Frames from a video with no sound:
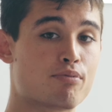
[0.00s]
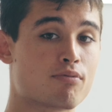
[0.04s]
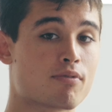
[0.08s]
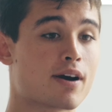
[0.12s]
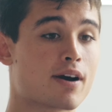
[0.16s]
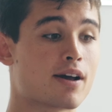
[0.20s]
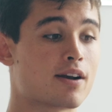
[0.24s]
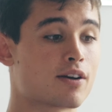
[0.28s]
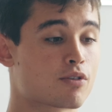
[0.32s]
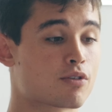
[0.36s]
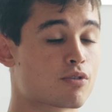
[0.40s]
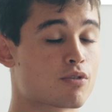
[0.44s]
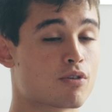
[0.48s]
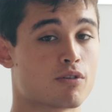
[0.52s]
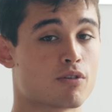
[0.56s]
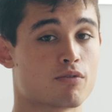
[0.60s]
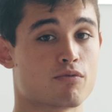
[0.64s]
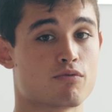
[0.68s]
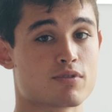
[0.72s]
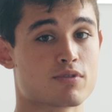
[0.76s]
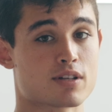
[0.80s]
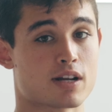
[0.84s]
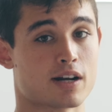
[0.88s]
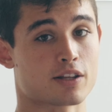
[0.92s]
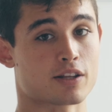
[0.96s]
pour elle quand
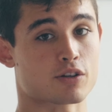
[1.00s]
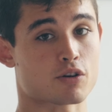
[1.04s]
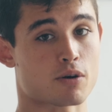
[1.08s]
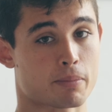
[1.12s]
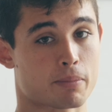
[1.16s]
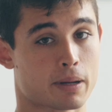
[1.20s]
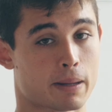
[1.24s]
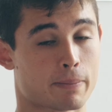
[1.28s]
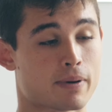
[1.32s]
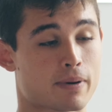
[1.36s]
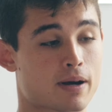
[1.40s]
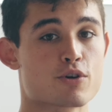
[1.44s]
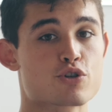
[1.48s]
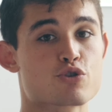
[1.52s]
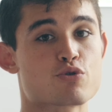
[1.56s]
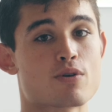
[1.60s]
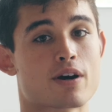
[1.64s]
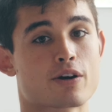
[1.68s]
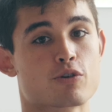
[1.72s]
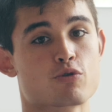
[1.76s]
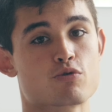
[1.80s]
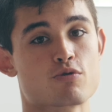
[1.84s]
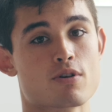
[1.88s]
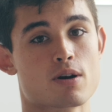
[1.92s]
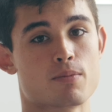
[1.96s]
vous allez être en prépa. Moi je suis
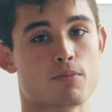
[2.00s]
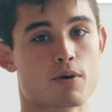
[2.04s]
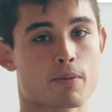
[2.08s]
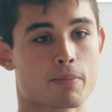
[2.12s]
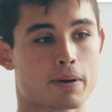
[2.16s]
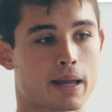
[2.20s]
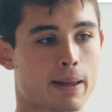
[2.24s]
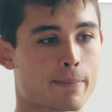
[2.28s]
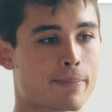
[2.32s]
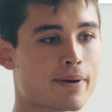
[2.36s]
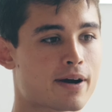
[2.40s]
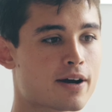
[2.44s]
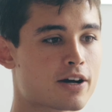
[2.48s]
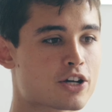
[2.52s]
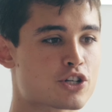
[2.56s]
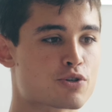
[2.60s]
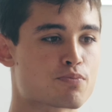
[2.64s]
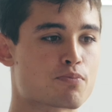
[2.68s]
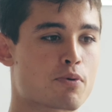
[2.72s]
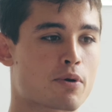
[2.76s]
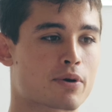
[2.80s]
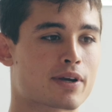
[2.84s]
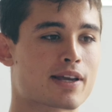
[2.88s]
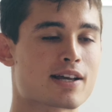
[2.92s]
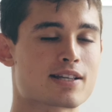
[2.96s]
actuellement prépa, je
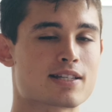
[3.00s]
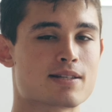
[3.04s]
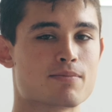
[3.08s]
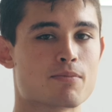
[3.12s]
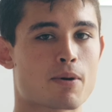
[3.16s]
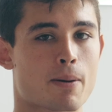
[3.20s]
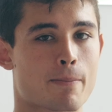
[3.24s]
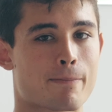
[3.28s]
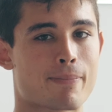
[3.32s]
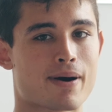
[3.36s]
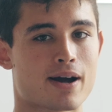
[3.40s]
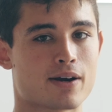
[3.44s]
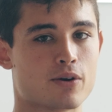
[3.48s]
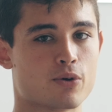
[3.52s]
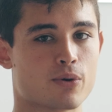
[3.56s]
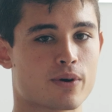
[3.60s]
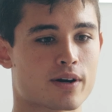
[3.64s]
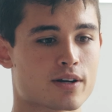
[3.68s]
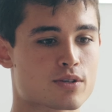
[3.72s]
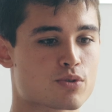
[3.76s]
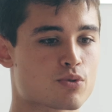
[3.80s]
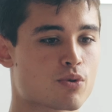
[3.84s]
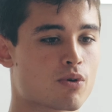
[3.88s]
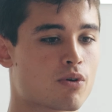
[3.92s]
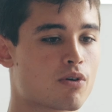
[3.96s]
peux quasiment pas aller au
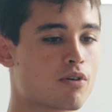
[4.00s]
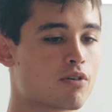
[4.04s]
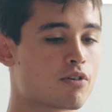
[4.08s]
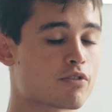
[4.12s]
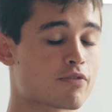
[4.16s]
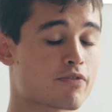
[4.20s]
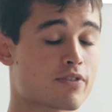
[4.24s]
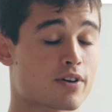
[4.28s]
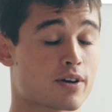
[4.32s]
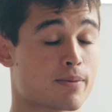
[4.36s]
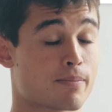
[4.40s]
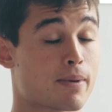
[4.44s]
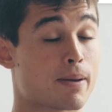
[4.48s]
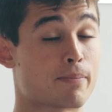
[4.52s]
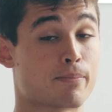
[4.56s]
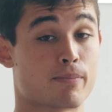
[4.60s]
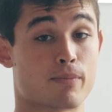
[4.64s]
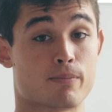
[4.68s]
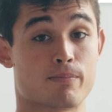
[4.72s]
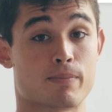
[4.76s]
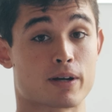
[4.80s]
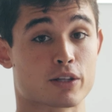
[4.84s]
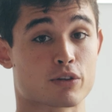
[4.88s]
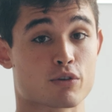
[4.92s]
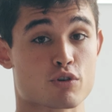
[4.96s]
restaurant, enfin même
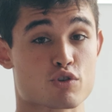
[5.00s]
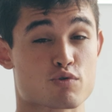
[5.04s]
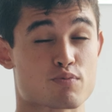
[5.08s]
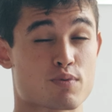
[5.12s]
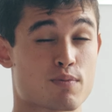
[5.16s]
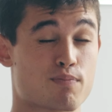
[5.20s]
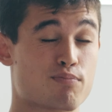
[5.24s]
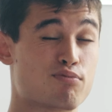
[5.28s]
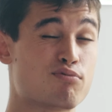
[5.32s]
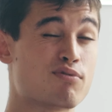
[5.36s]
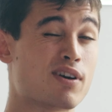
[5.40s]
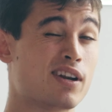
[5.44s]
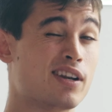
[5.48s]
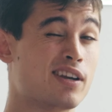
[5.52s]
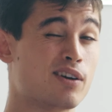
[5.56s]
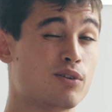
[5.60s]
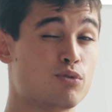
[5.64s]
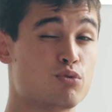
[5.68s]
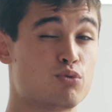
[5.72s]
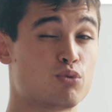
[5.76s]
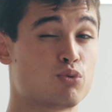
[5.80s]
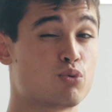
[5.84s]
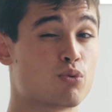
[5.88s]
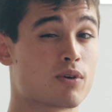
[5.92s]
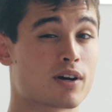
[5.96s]
maintenant je peux plus aller
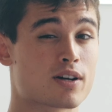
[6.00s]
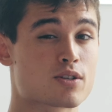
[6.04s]
du tout au